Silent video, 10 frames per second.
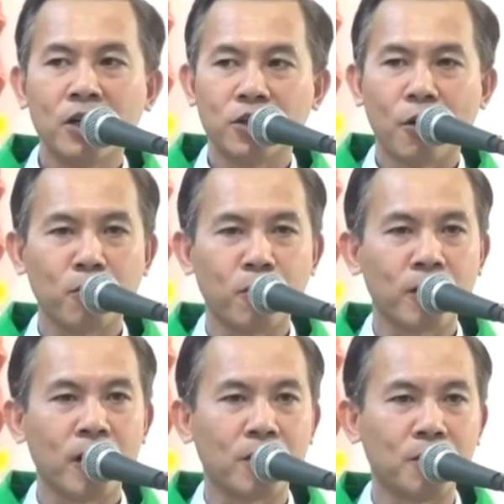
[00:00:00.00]
trong
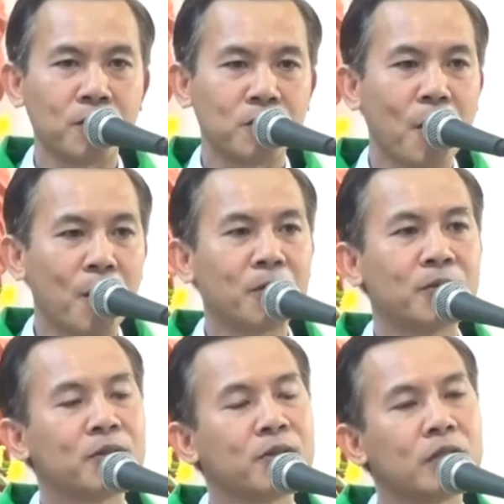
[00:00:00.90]
cuộc đời của
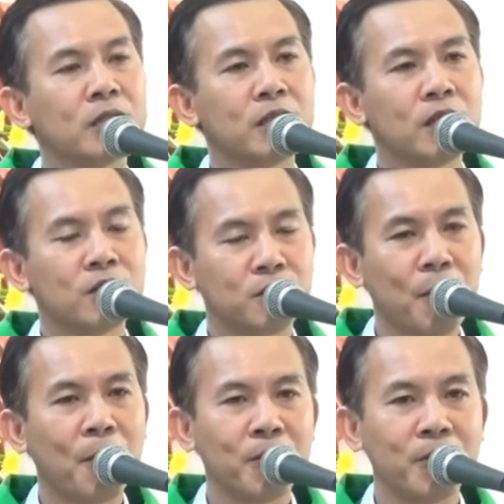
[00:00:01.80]

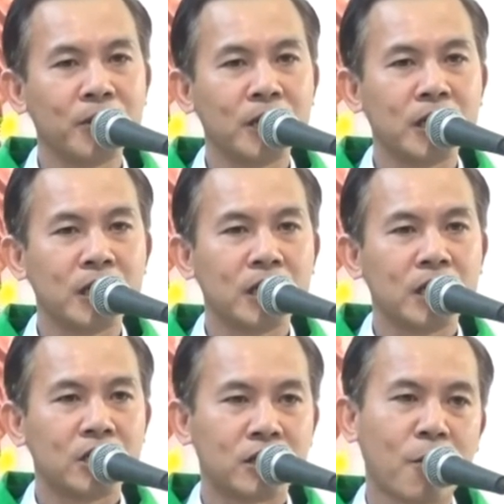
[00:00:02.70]
tôi
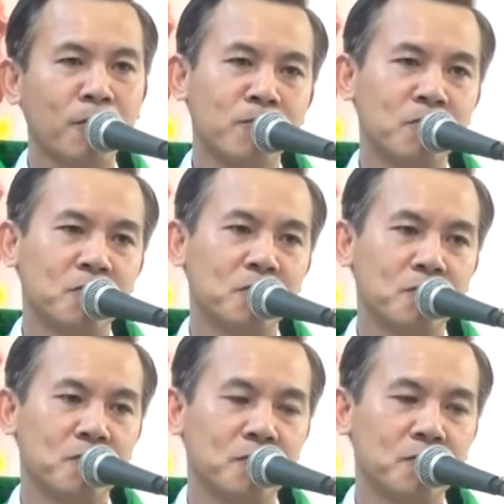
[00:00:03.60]
sống
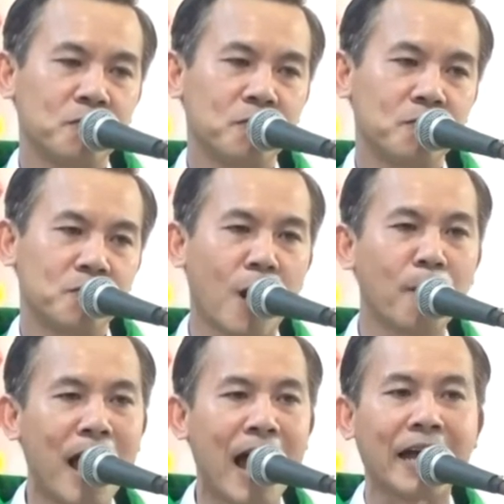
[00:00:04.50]

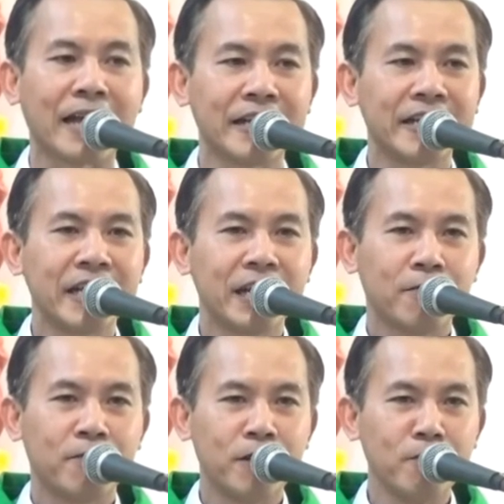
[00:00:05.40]
tóm lại
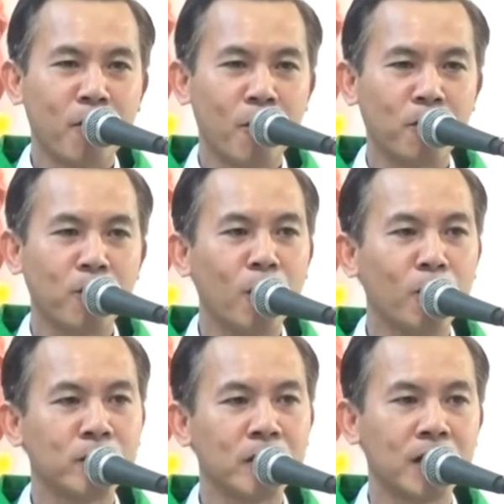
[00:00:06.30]
với một
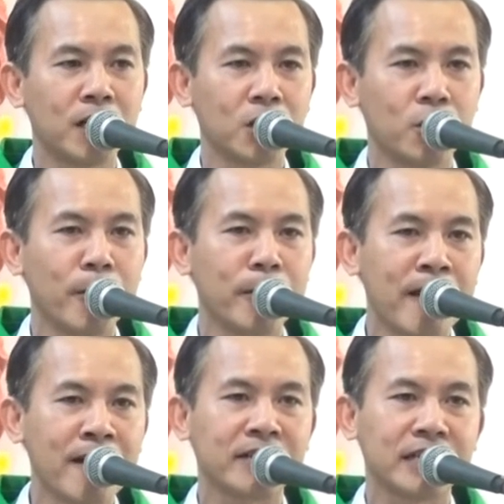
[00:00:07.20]
ngôn từ duy
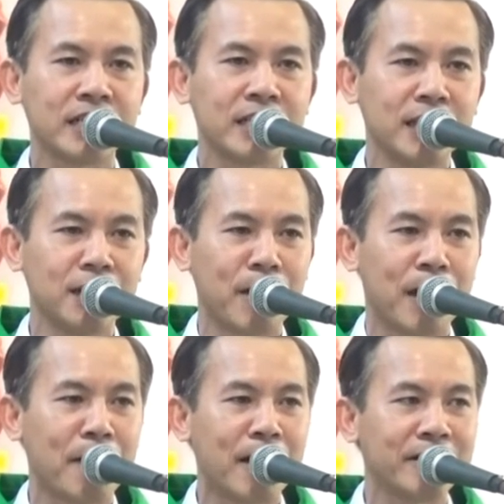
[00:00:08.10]
nhất, như
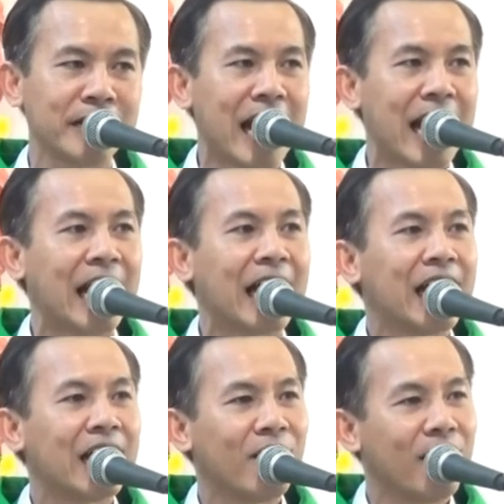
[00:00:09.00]
mẹ Maria,
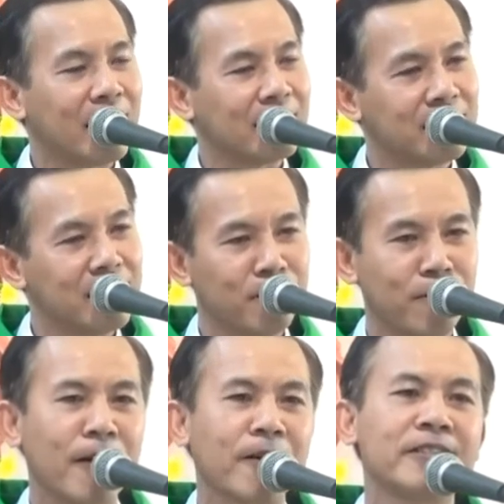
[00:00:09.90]
đó là xin vâng.